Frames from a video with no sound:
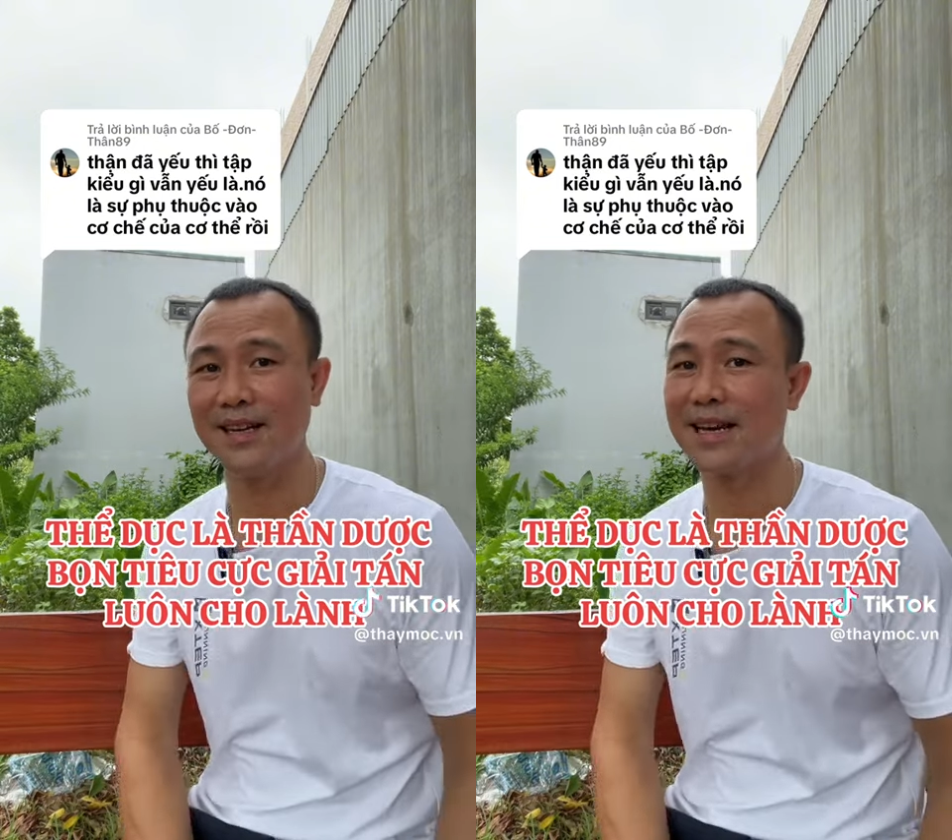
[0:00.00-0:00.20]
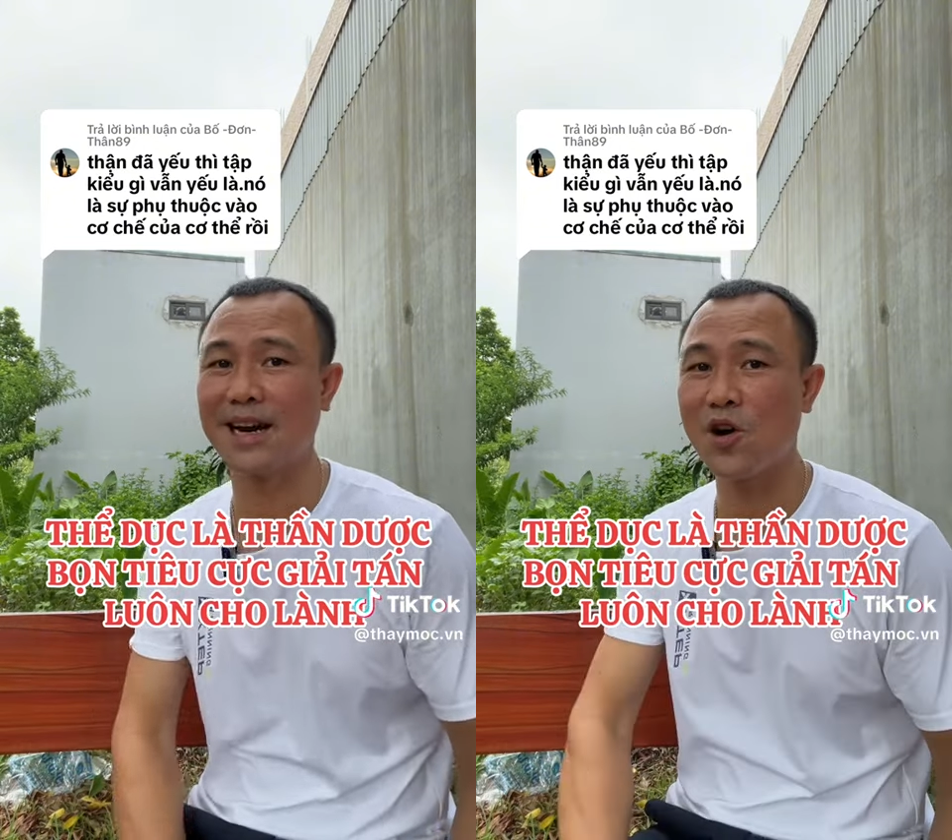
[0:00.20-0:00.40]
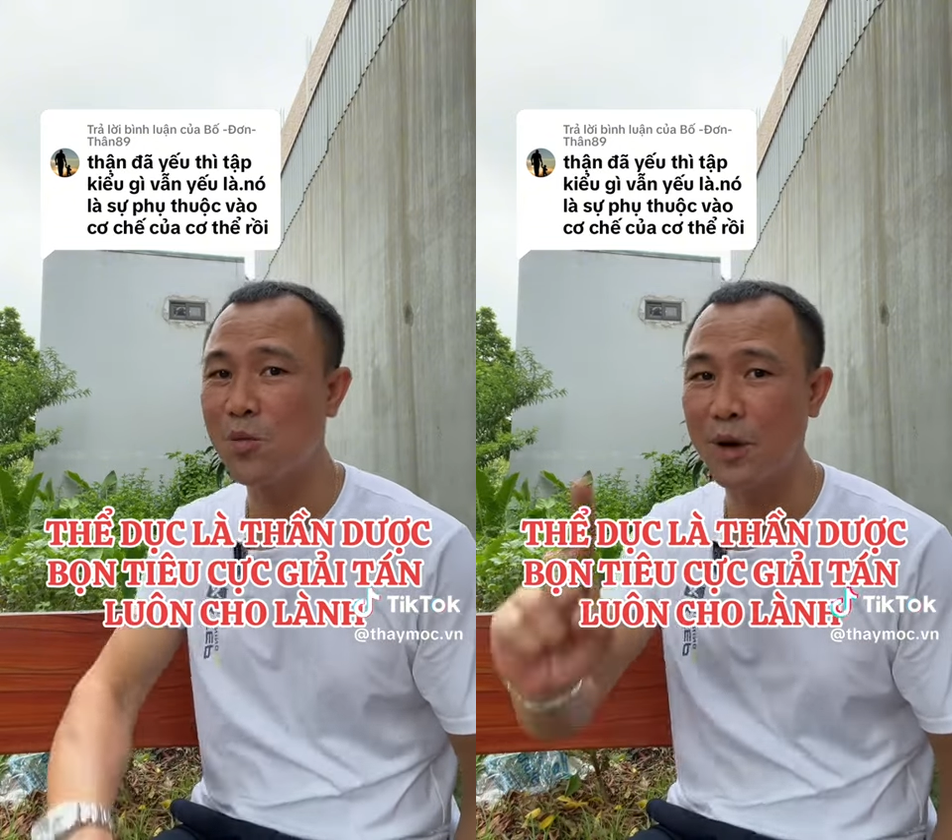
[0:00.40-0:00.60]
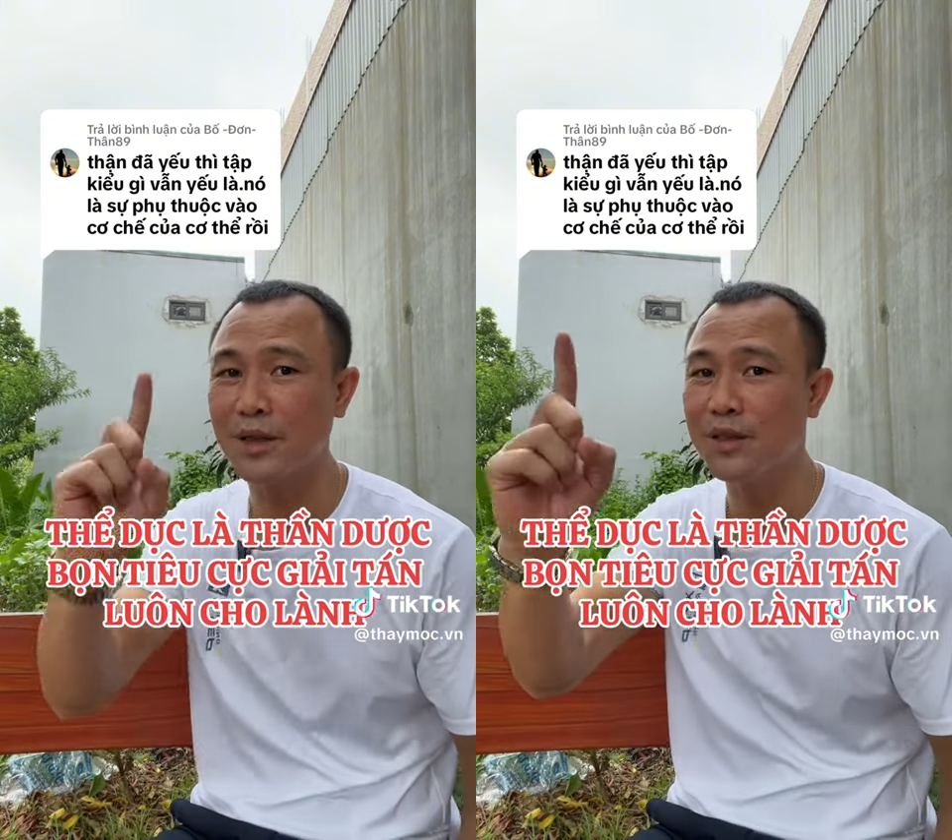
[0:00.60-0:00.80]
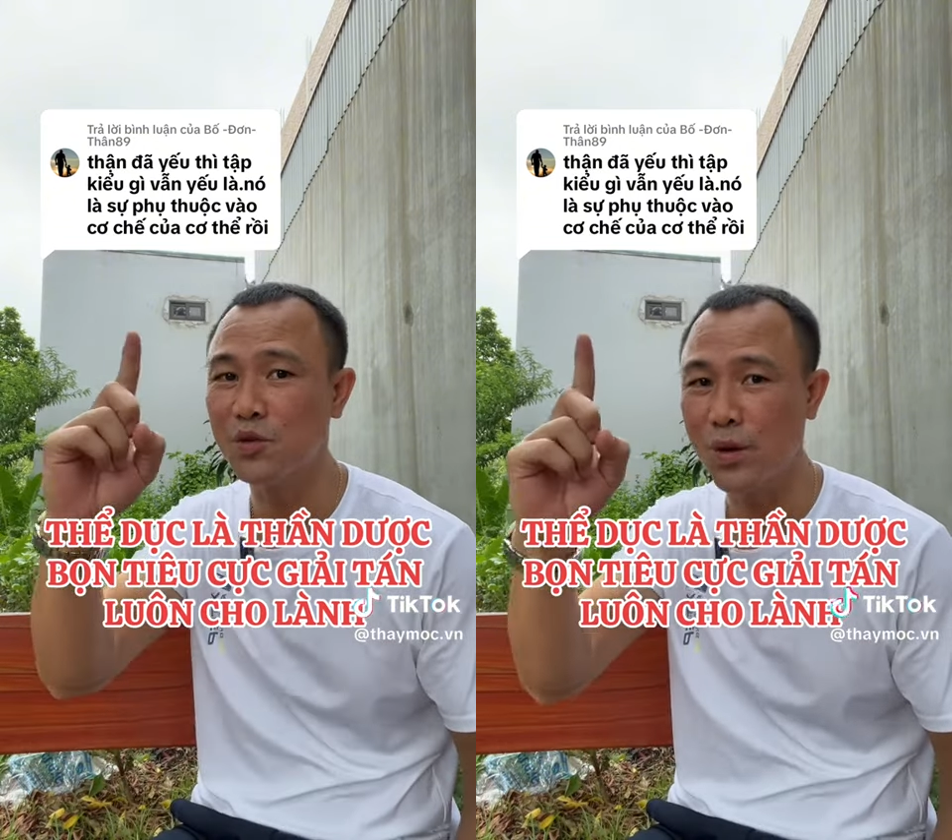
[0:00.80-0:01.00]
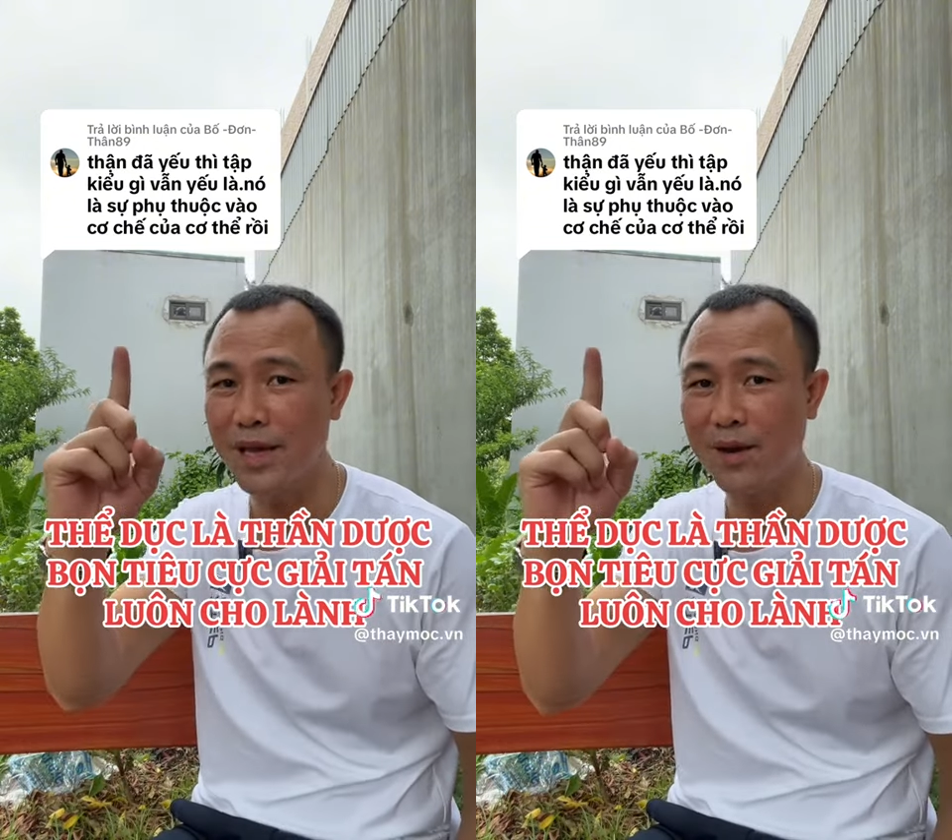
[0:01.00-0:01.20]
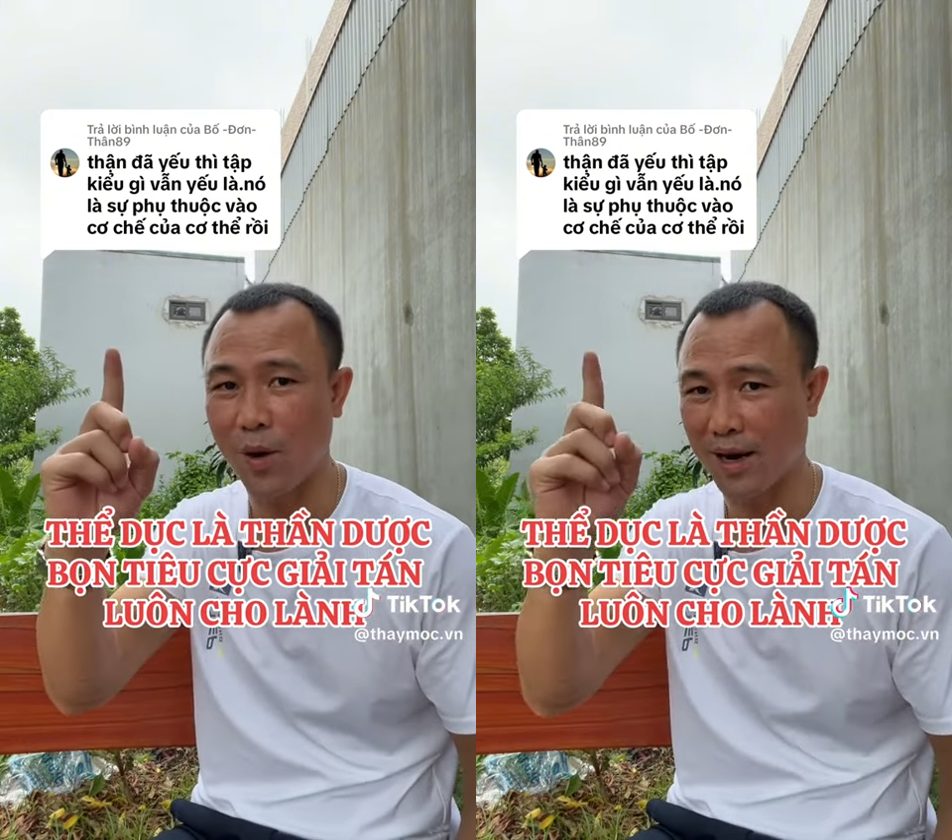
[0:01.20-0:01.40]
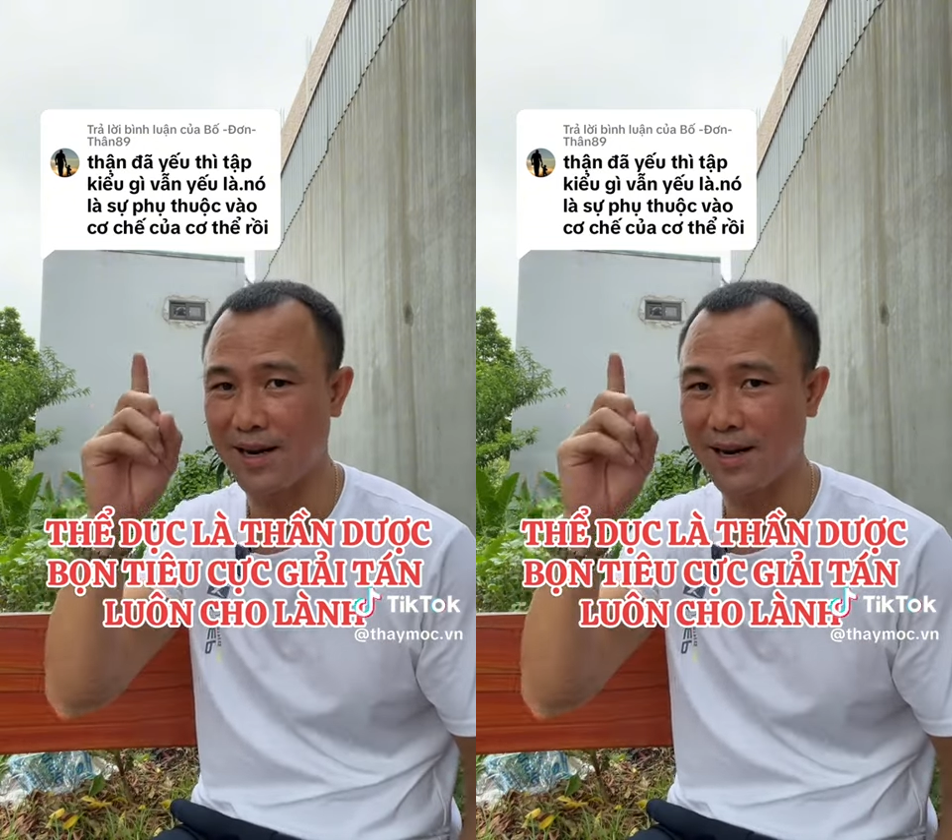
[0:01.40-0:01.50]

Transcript: người ta đã có một cái tư duy hoặc